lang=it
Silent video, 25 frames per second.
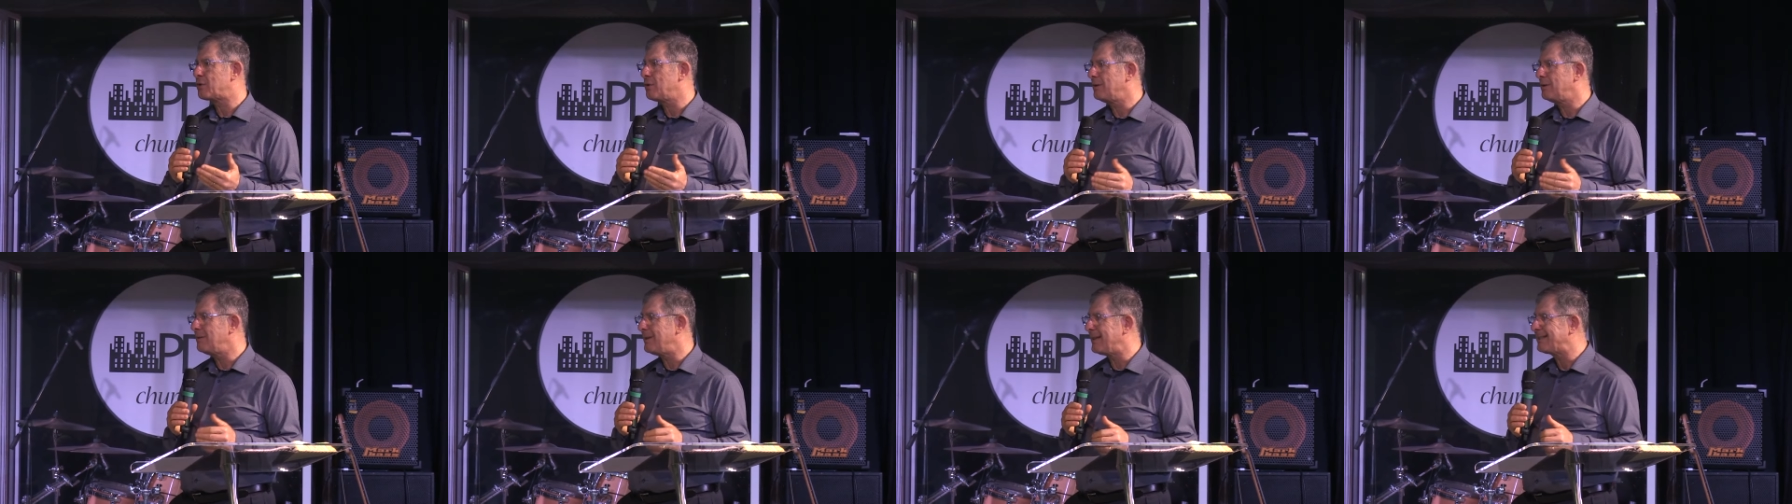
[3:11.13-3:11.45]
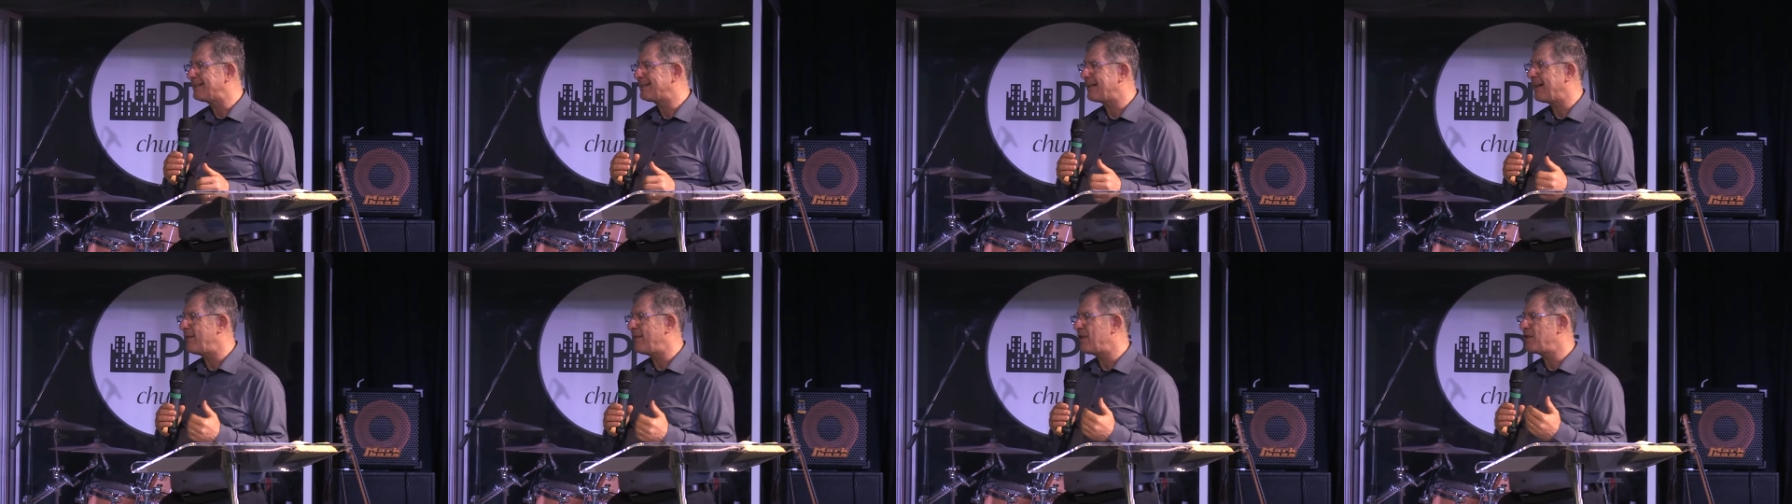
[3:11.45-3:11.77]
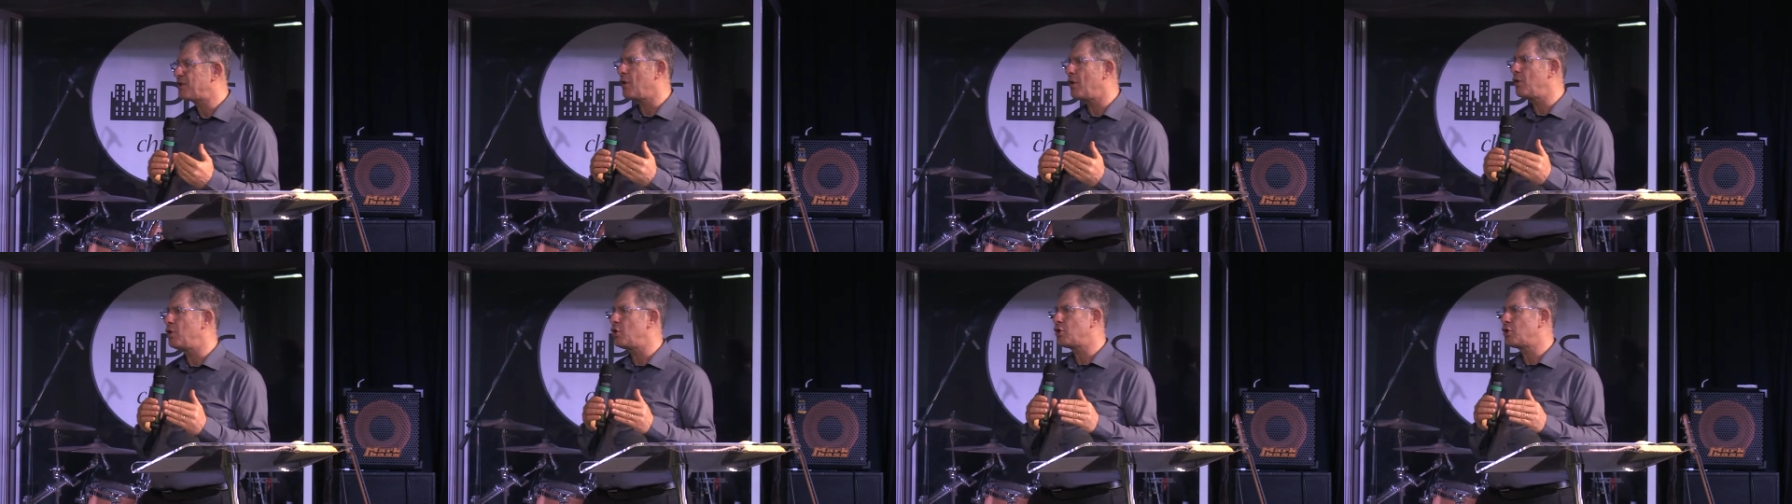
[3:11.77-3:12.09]
in un'altra
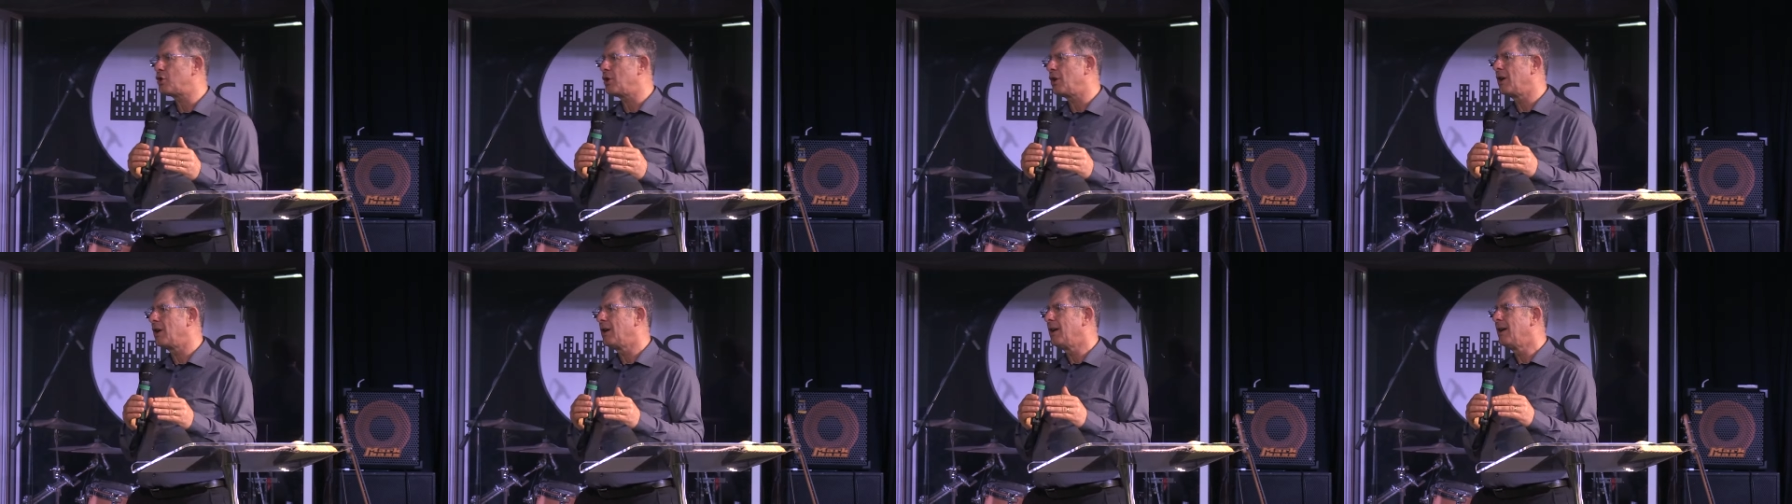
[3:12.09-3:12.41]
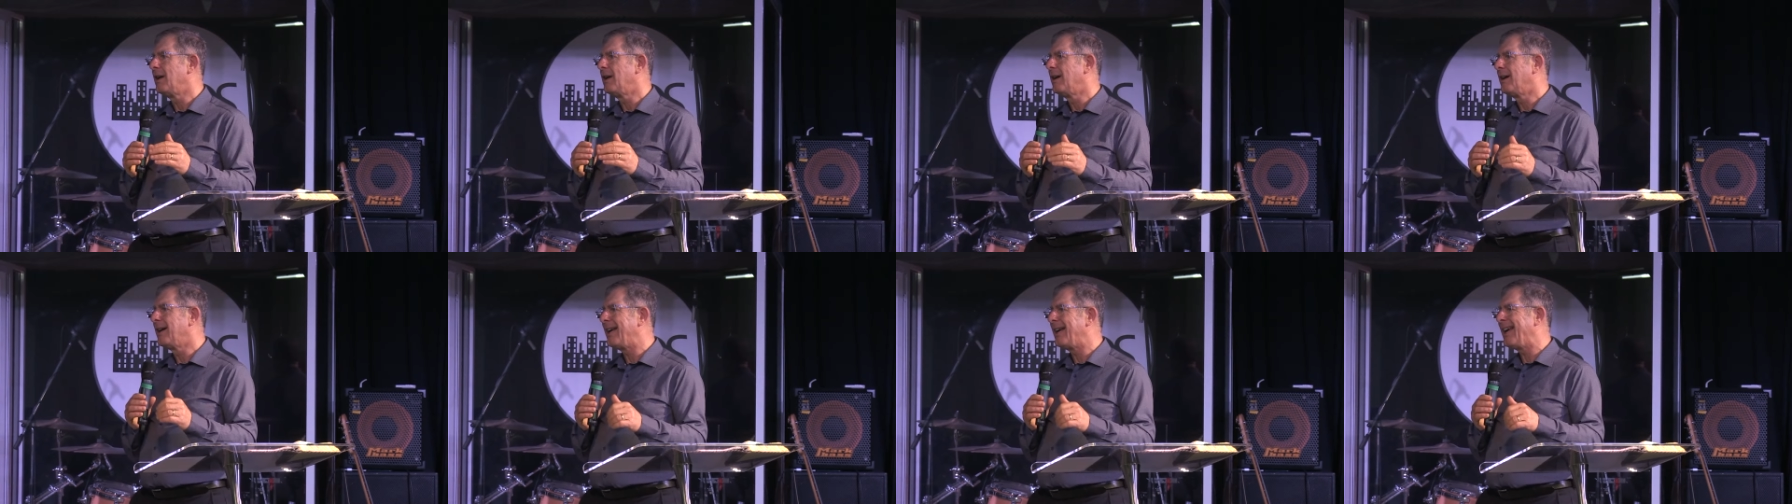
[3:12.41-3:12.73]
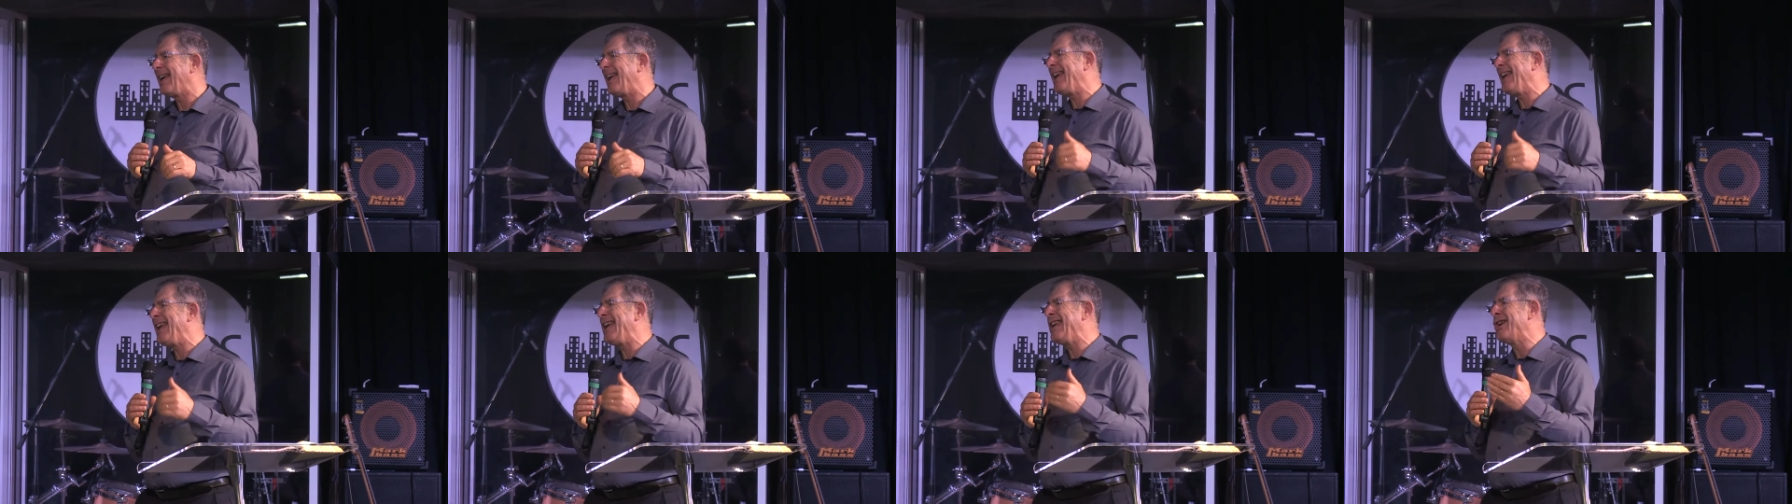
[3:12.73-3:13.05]
versione dice eh,
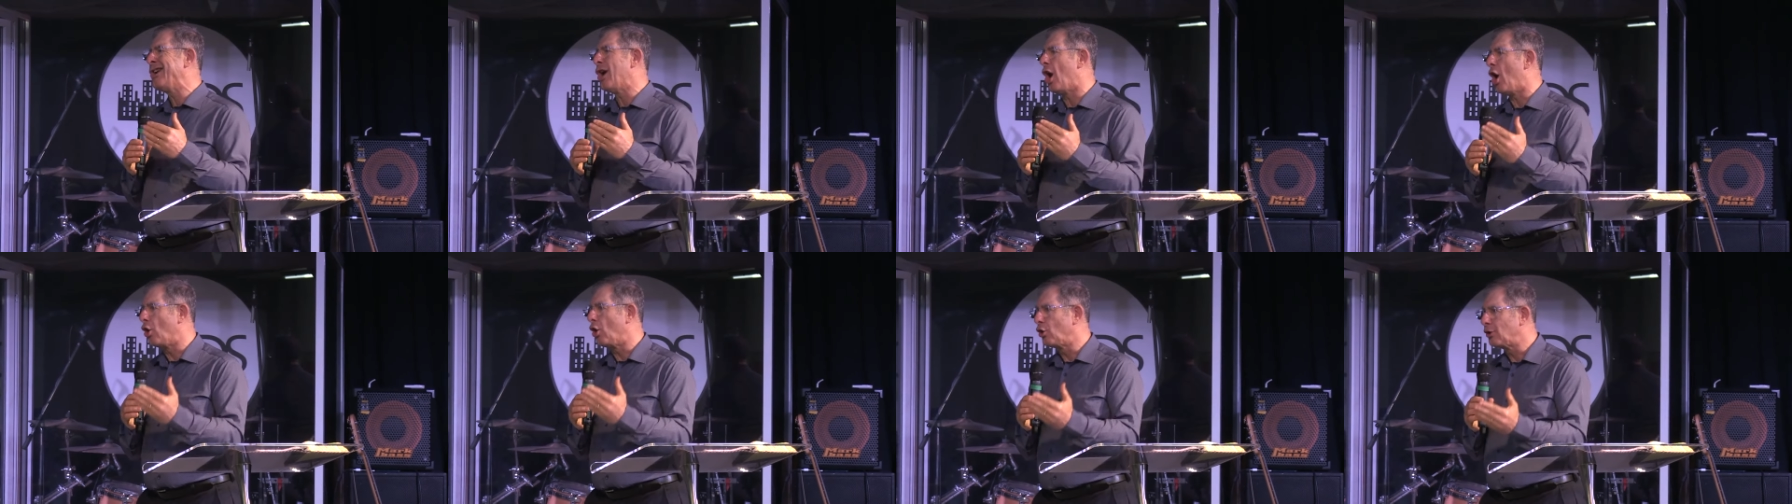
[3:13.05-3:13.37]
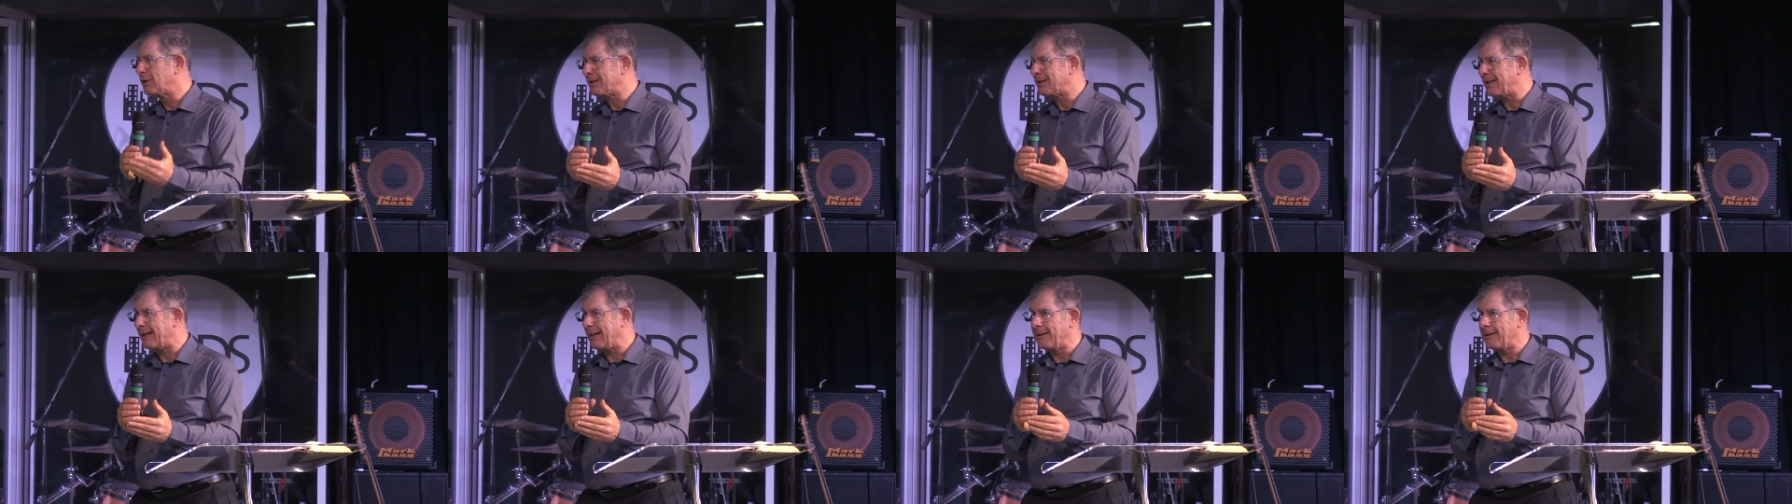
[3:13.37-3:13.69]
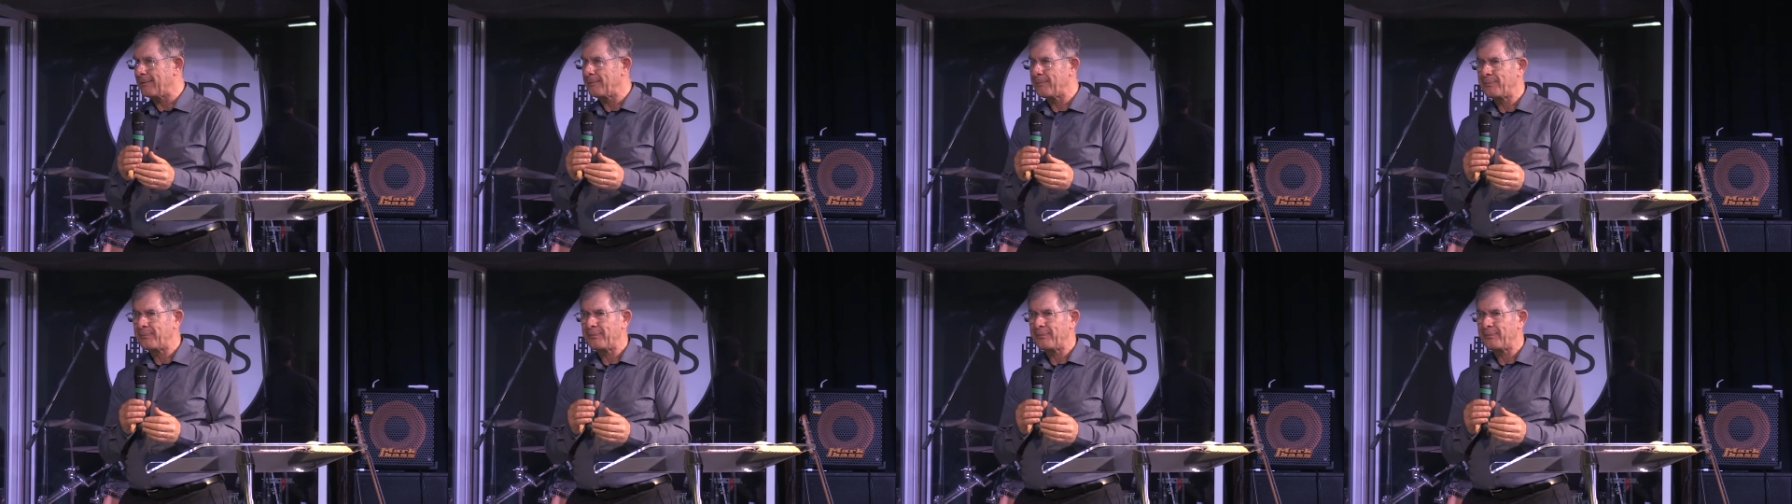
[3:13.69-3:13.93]
inoltre.